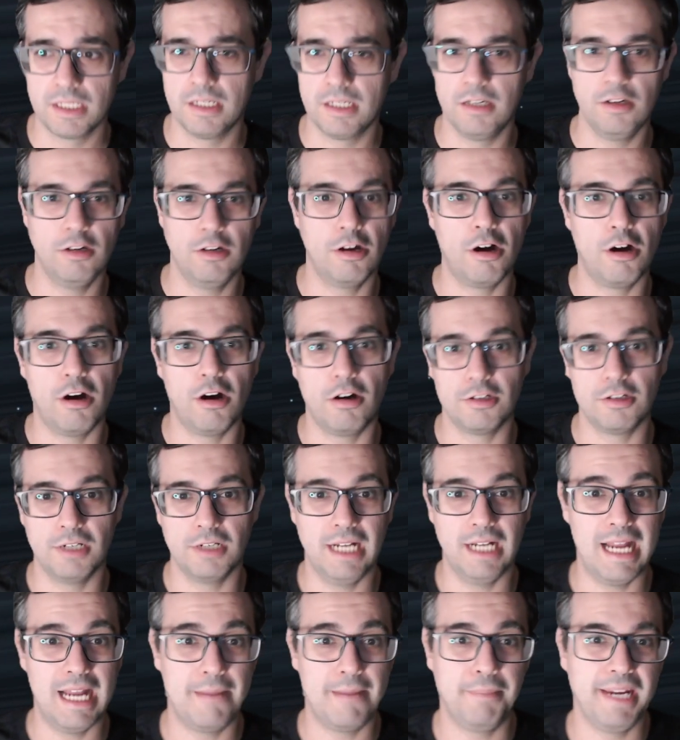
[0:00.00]

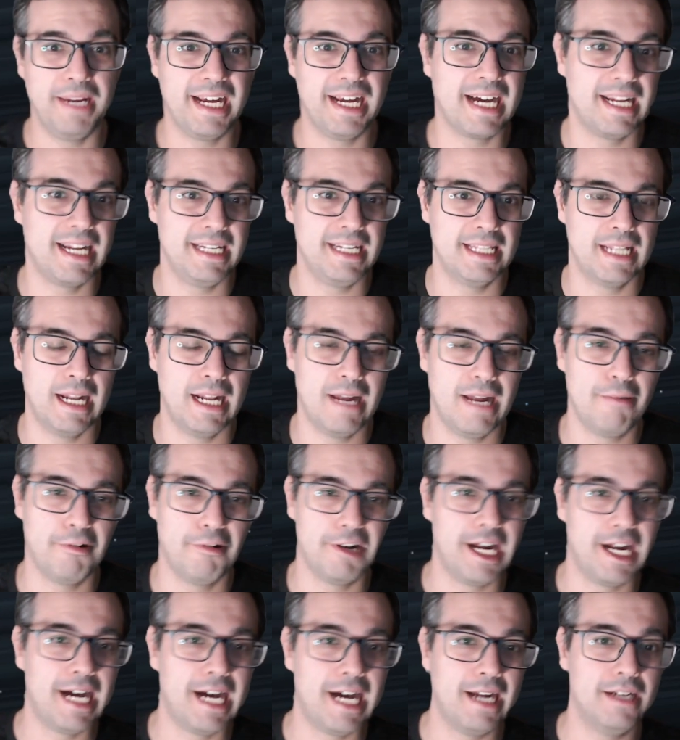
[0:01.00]
la precariedad
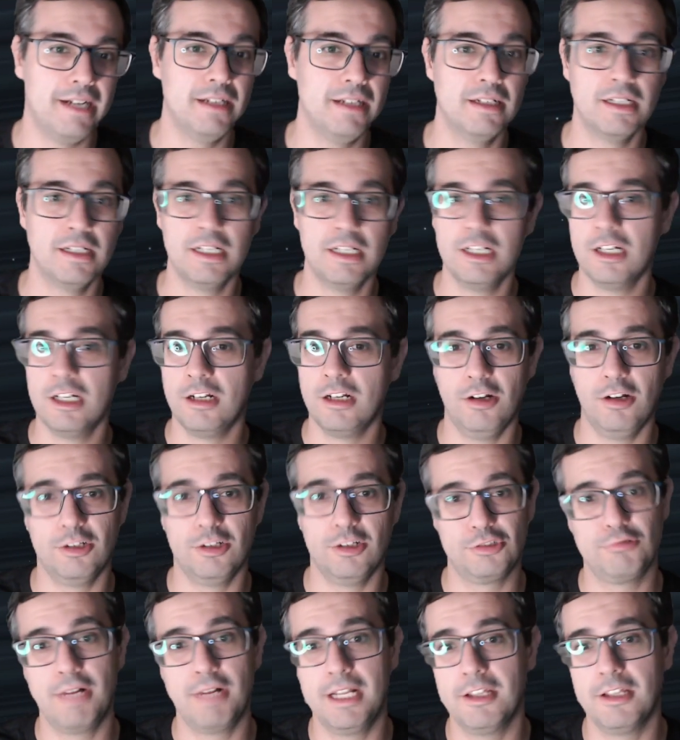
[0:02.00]
laboral,
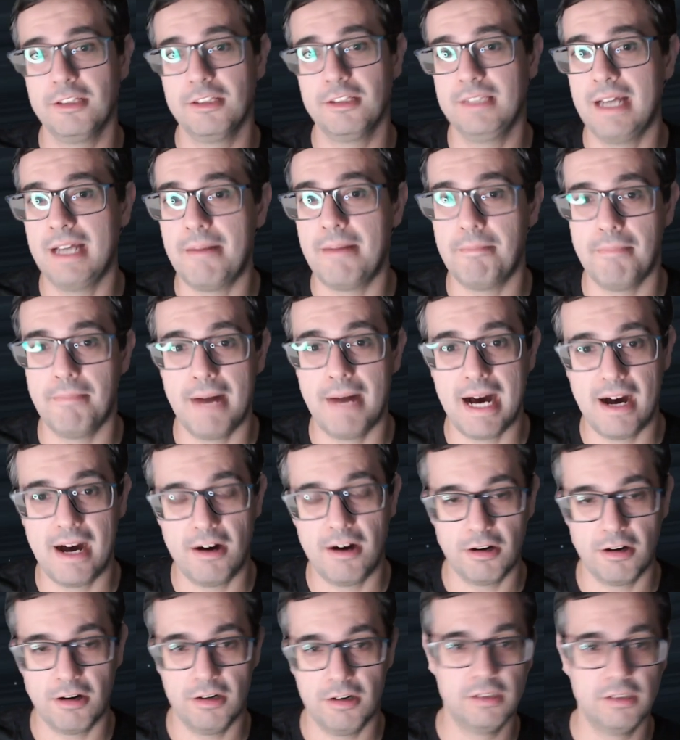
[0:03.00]
los sueldos tan
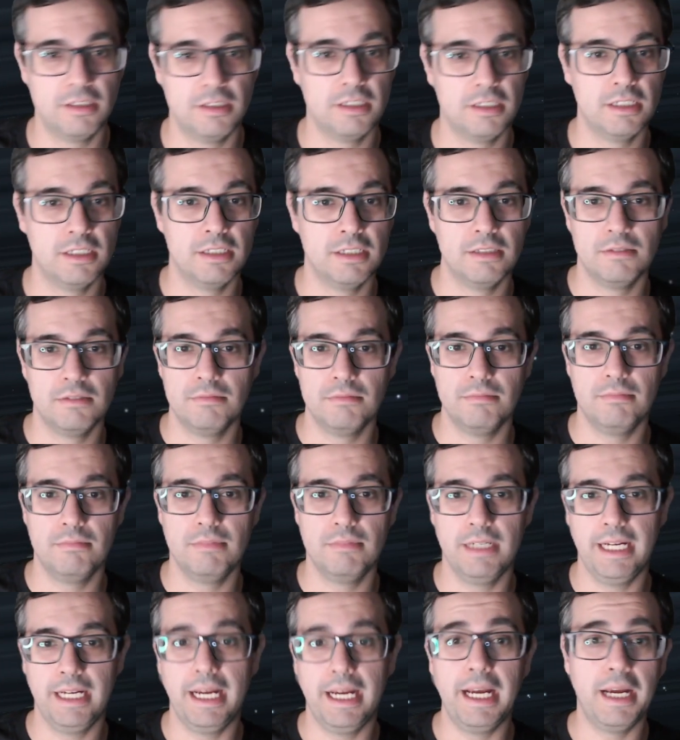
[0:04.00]
bajos,
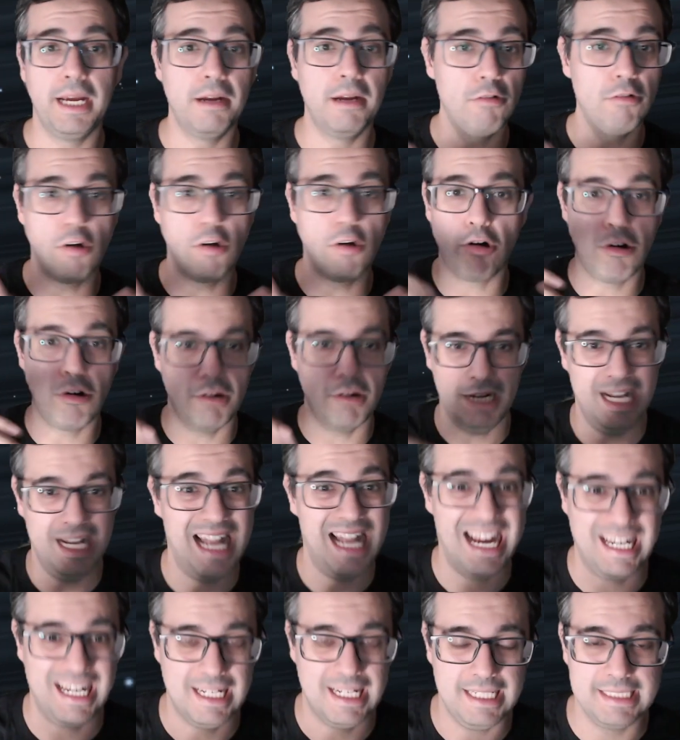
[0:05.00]
eh, luego
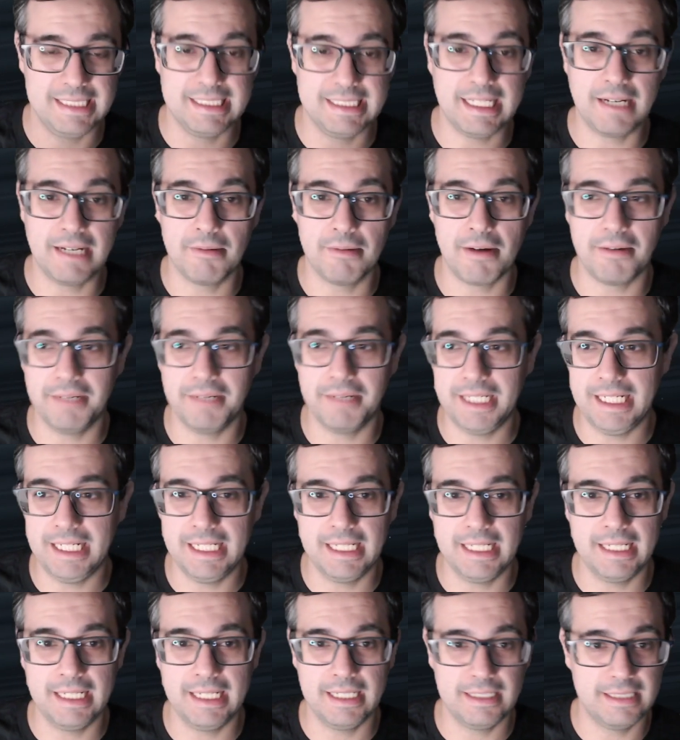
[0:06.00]
la crisis que va a
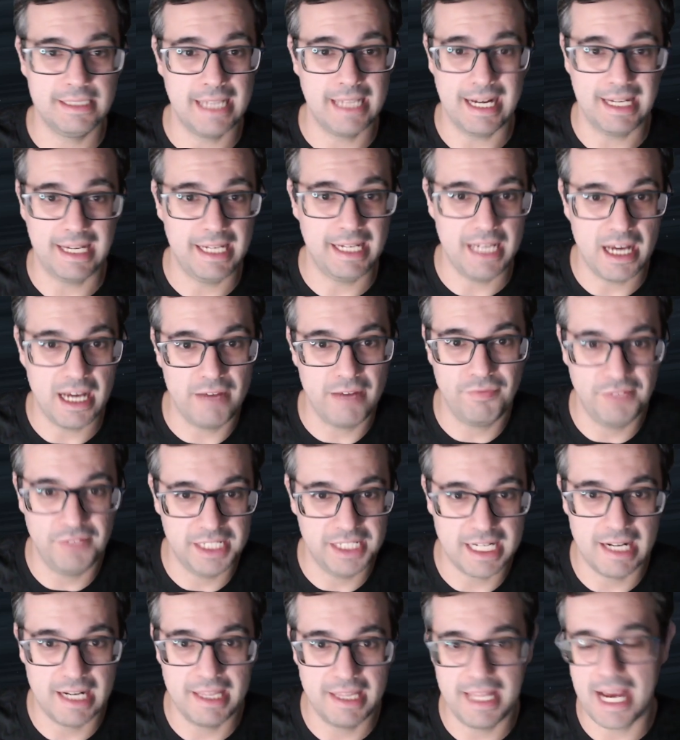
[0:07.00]
venir eh, de aquí a
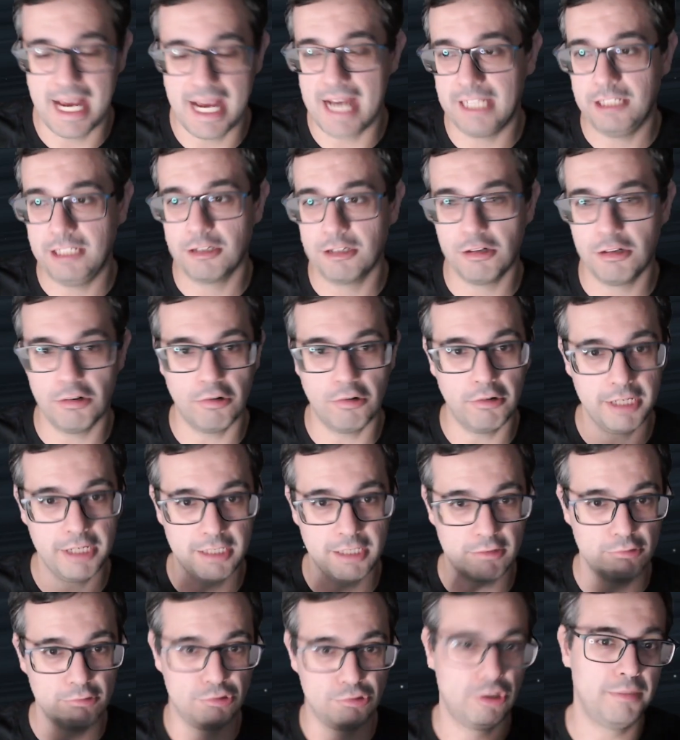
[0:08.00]
final de año o
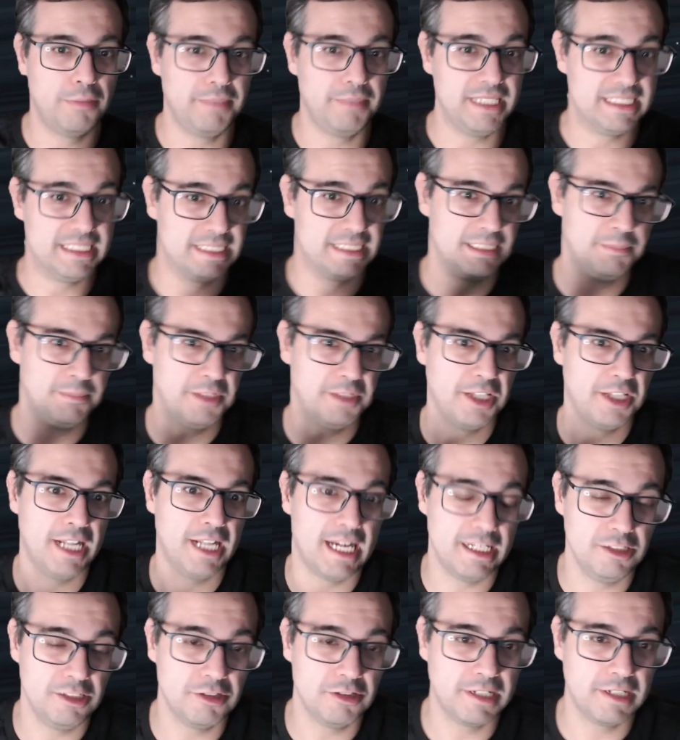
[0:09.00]
incluso a principio del
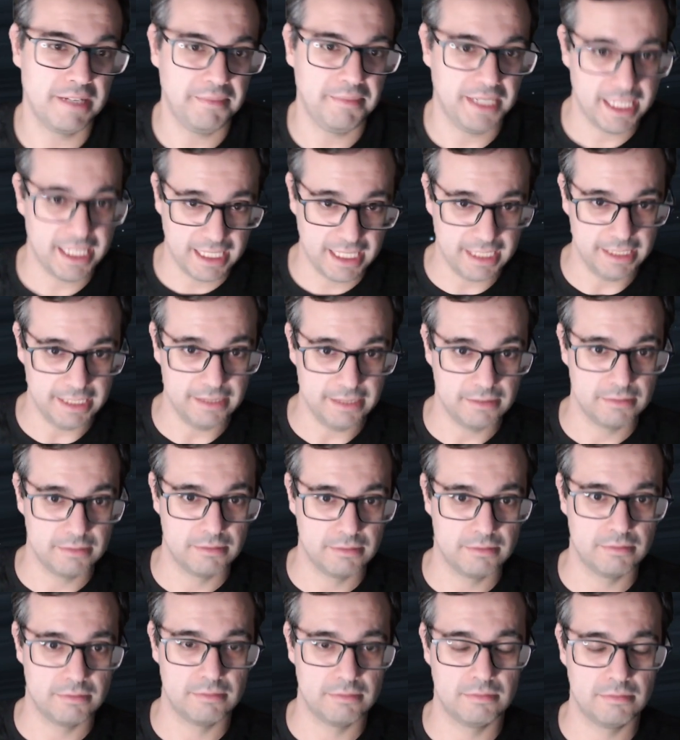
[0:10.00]
año que viene.
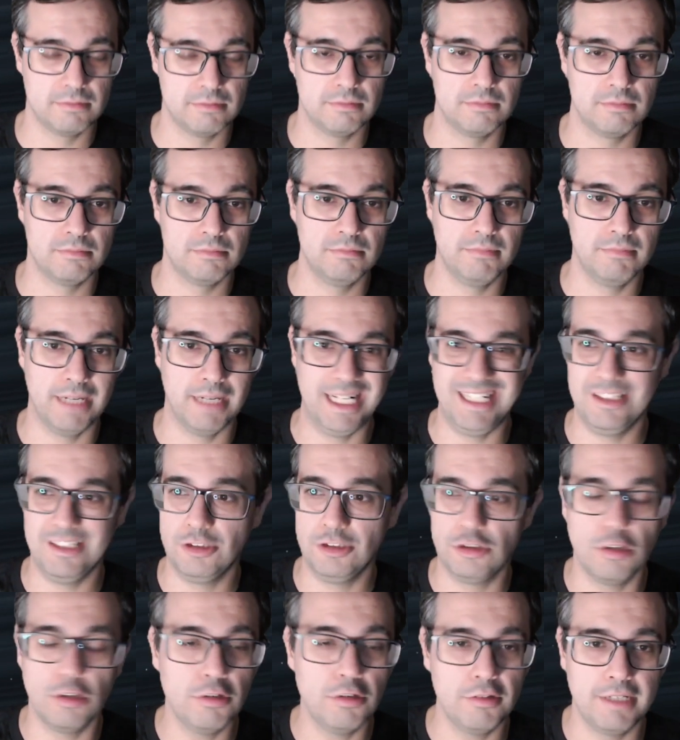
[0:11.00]

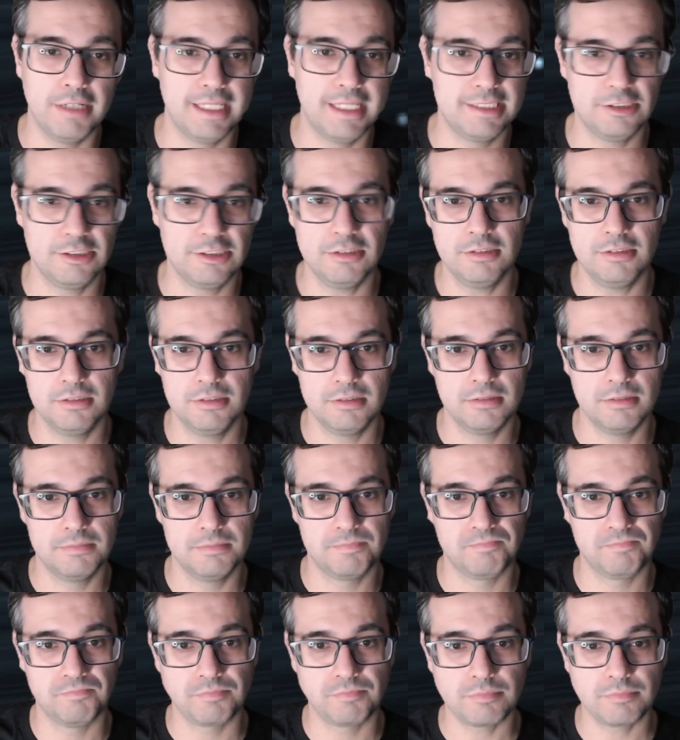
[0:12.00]
Todo eso
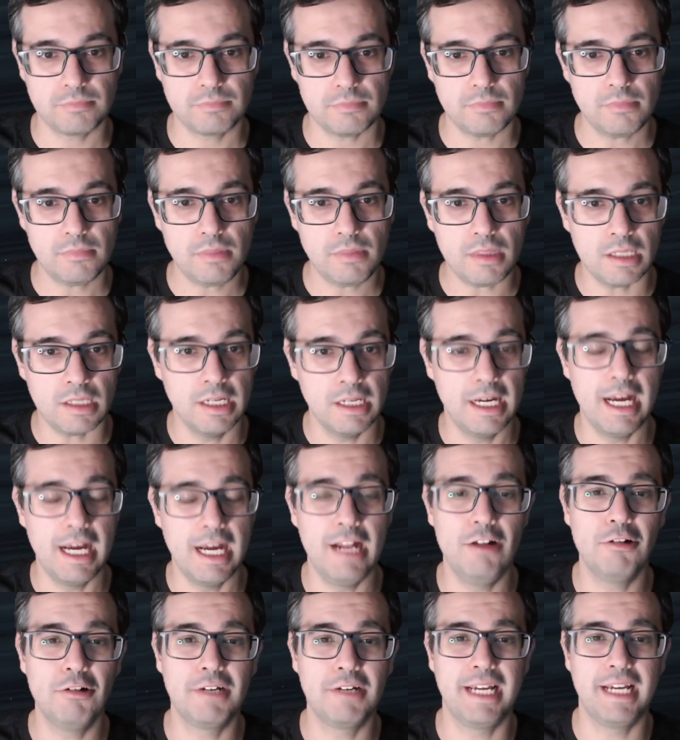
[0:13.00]

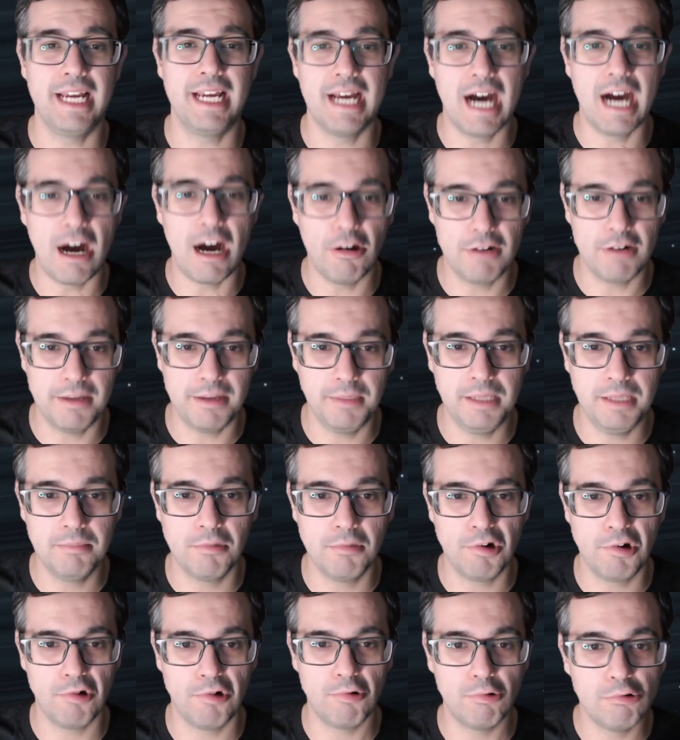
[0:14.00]
es lo que ahora
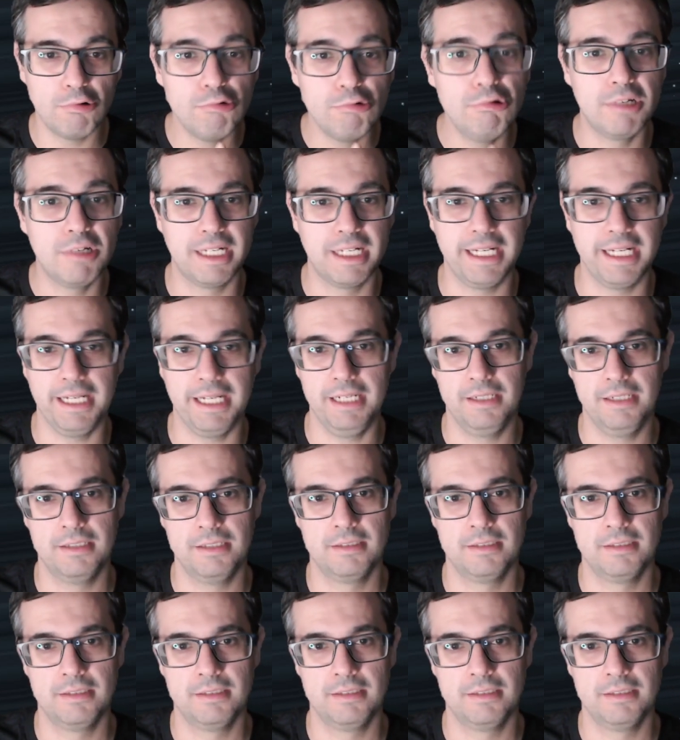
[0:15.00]
mismo urge.